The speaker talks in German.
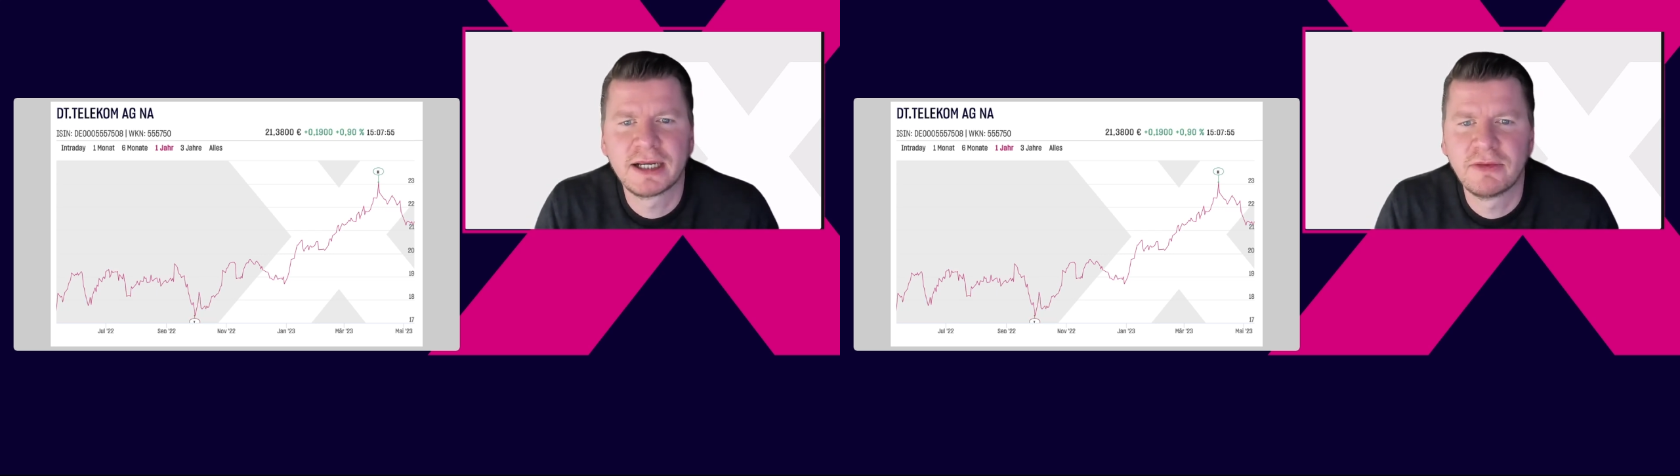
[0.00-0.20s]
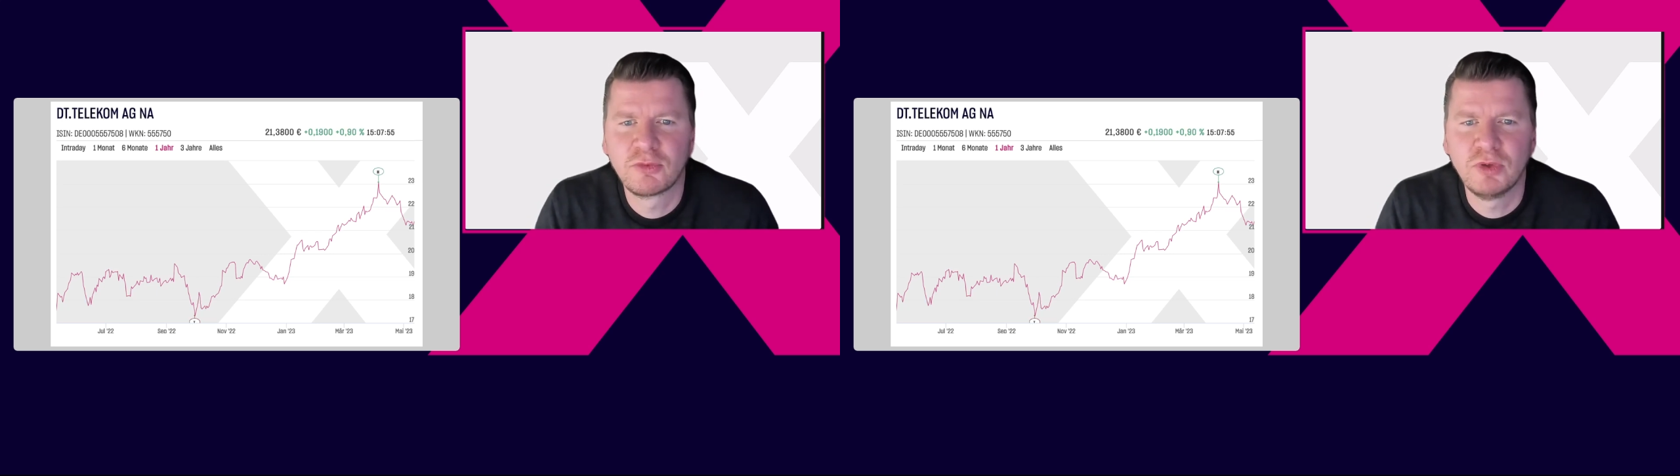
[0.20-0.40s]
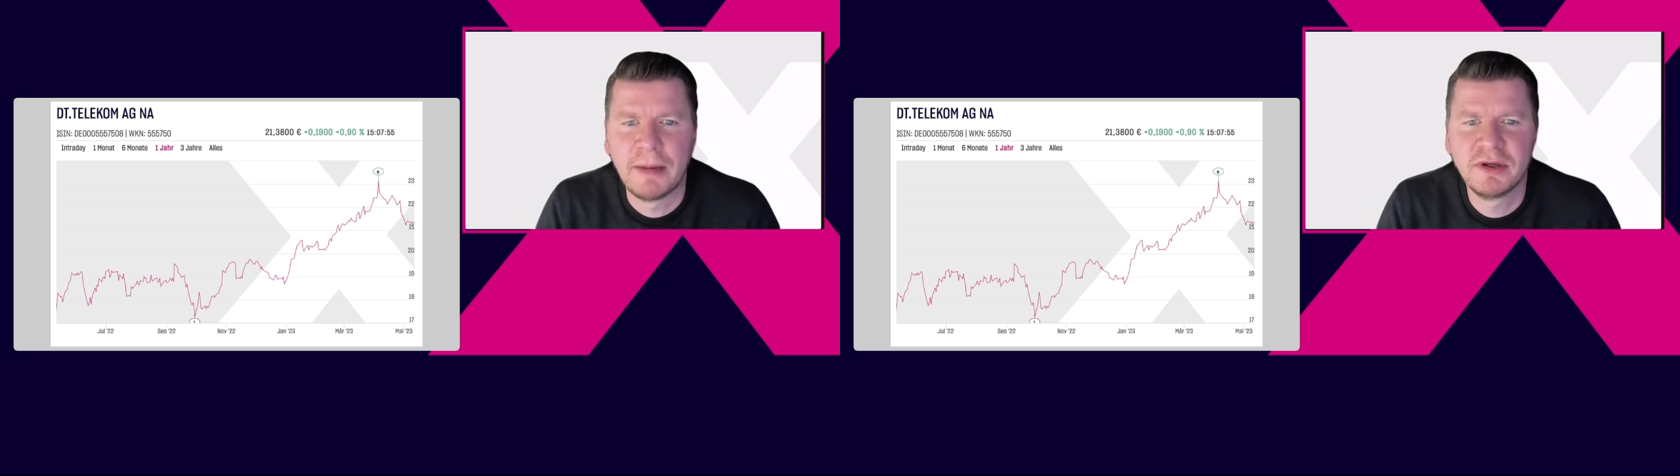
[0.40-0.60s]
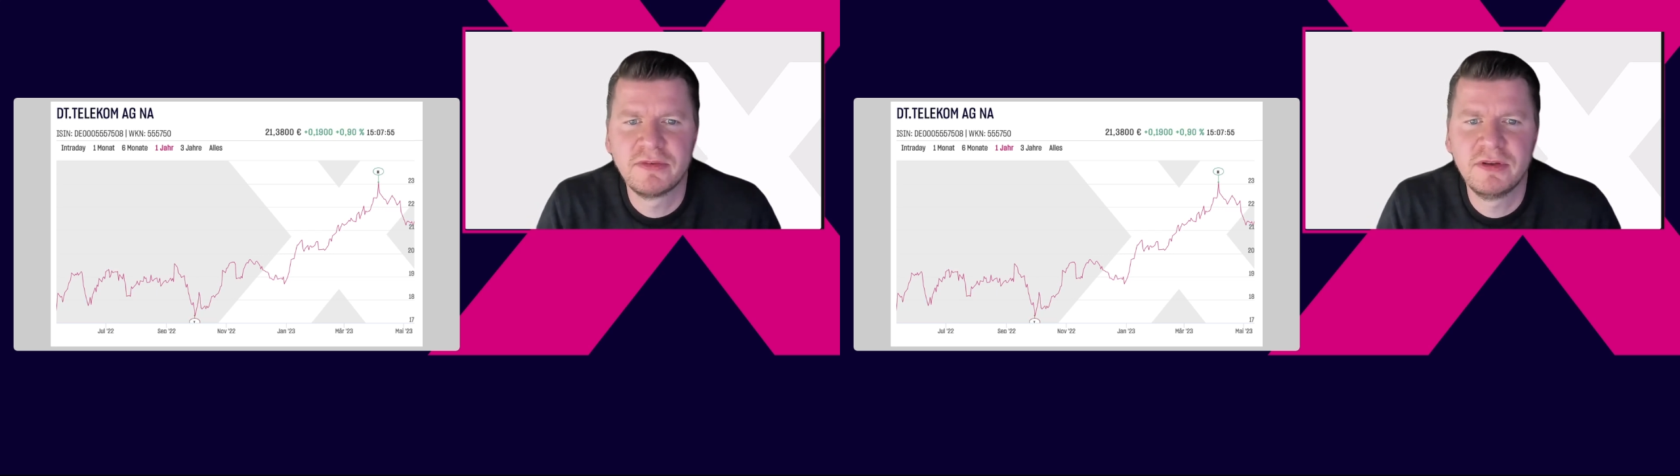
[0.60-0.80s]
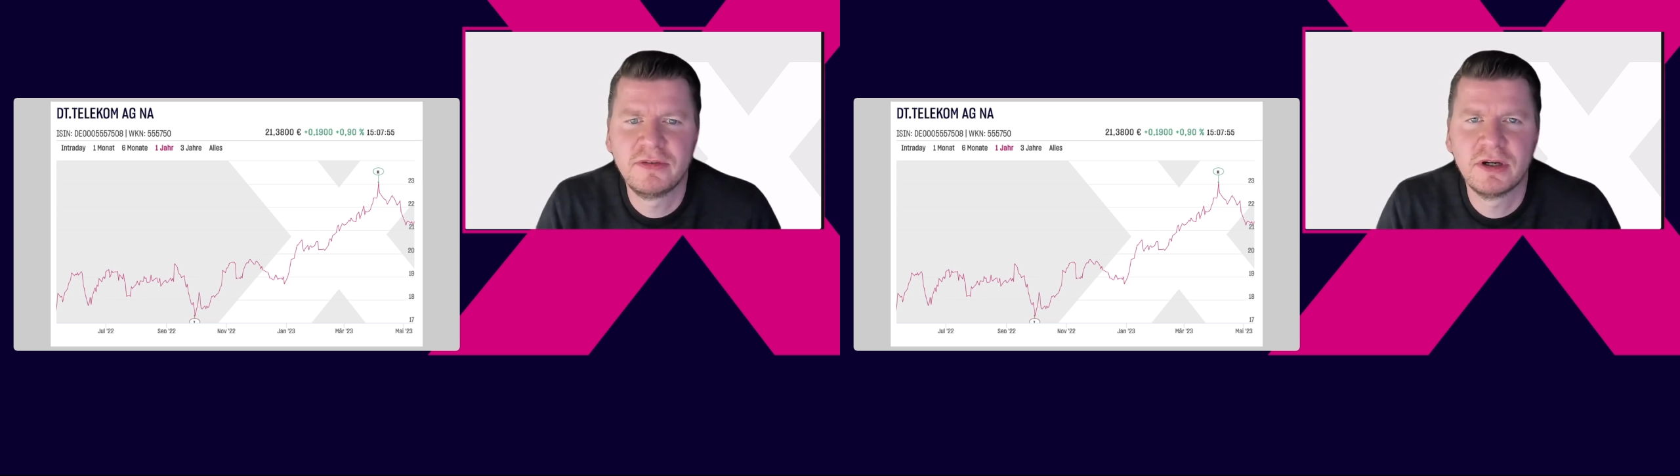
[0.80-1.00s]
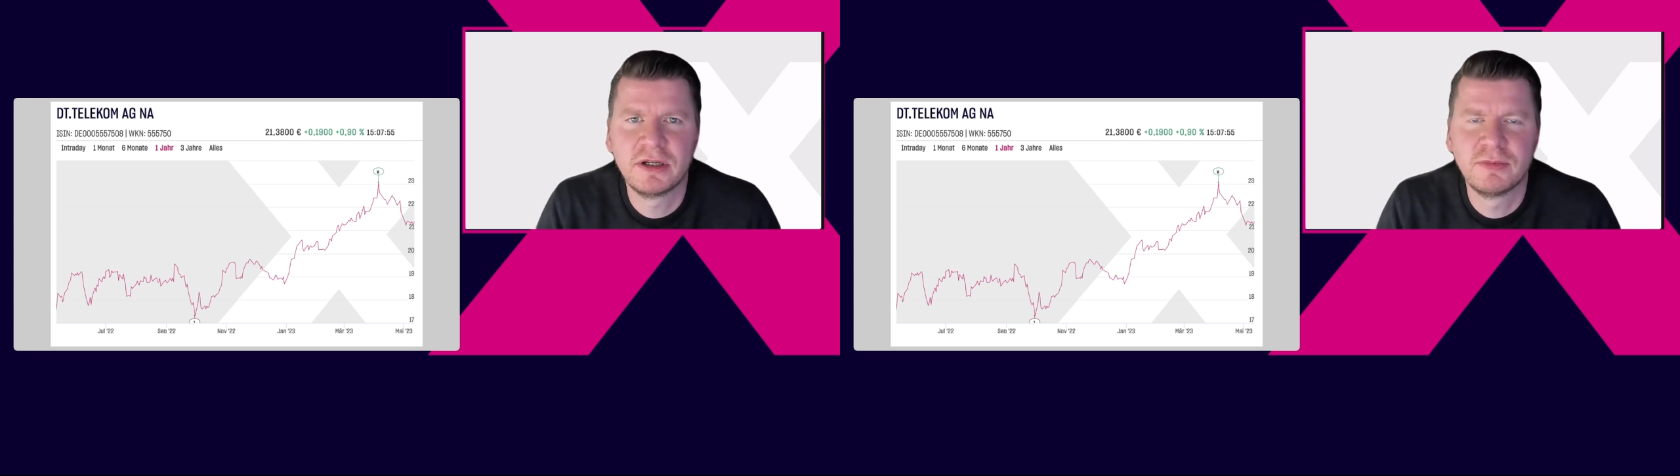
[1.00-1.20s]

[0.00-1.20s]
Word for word: ganz gut abgesichert.